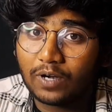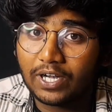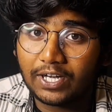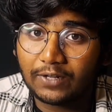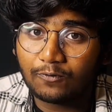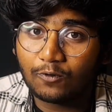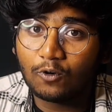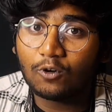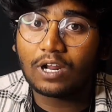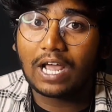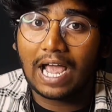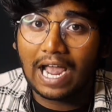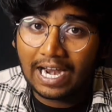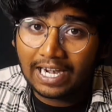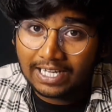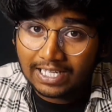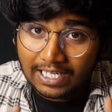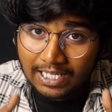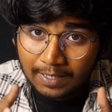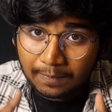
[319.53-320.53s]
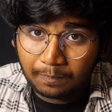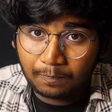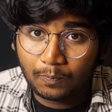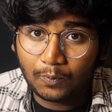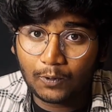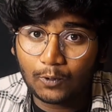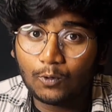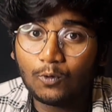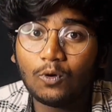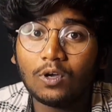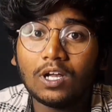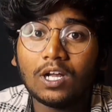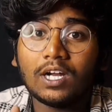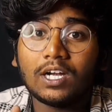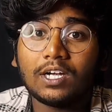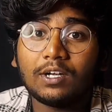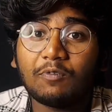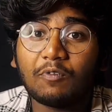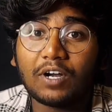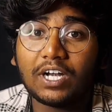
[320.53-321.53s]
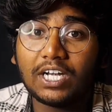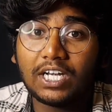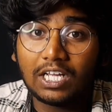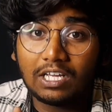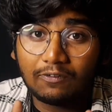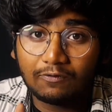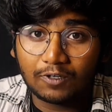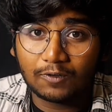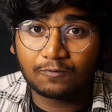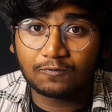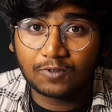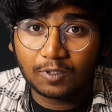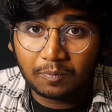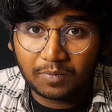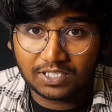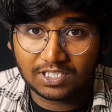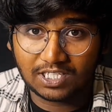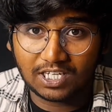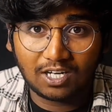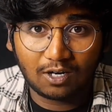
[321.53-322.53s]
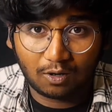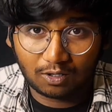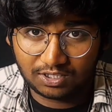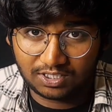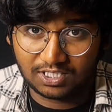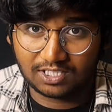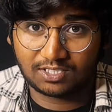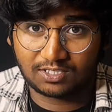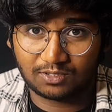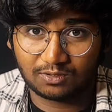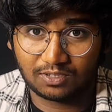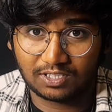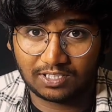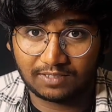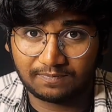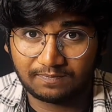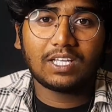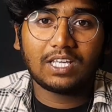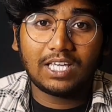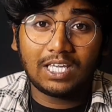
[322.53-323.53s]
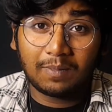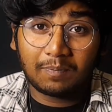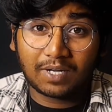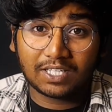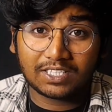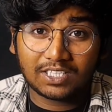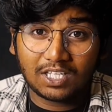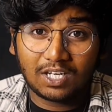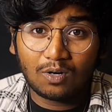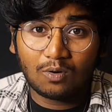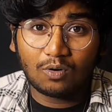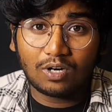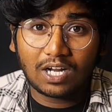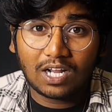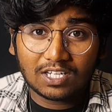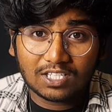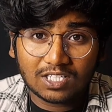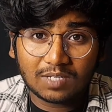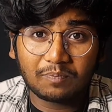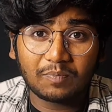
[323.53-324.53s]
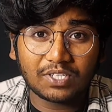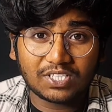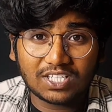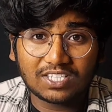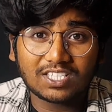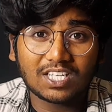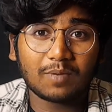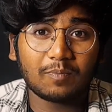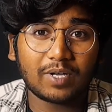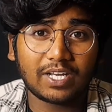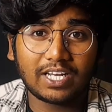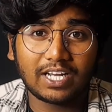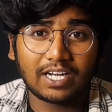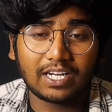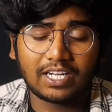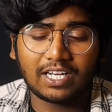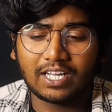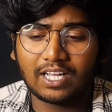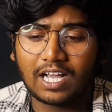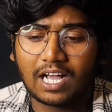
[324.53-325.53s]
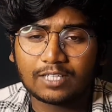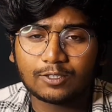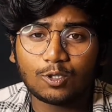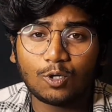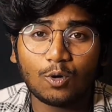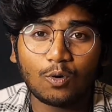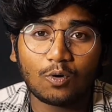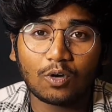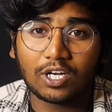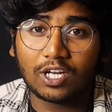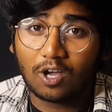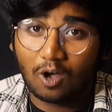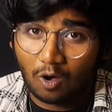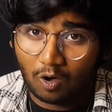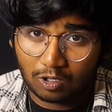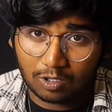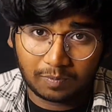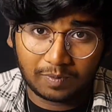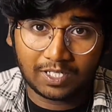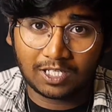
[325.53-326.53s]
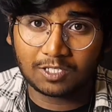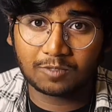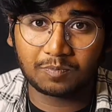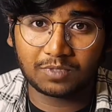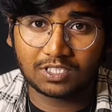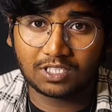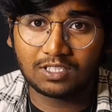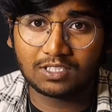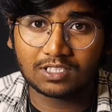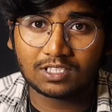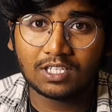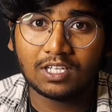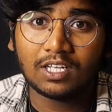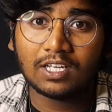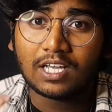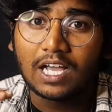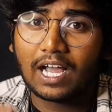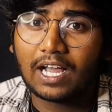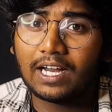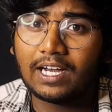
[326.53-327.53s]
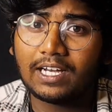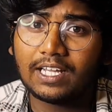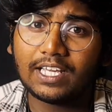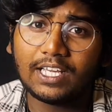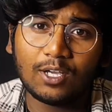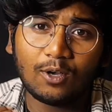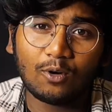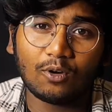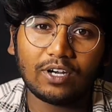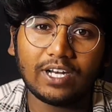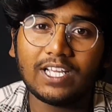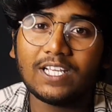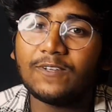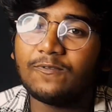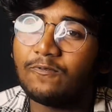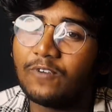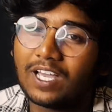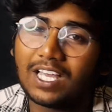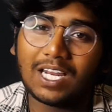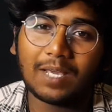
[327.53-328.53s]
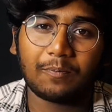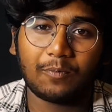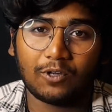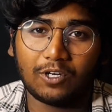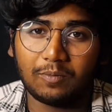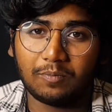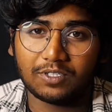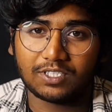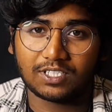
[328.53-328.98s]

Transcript: ట్వంటీ ఫోర్ అండ్ ఇప్పుడు ట్వంటీ ఫిఫ్త్ మిషన్ని లాంచ్ చేస్తుంది ఈ మధ్యలో ఉండాల్సిన మిషన్స్ ఏమైనా అంటే అందులో కొన్ని ఆర్బిటర్స్ మిషన్స్ అండ్ ఇంకొన్ని ఫెయిల్ అయిపోయిన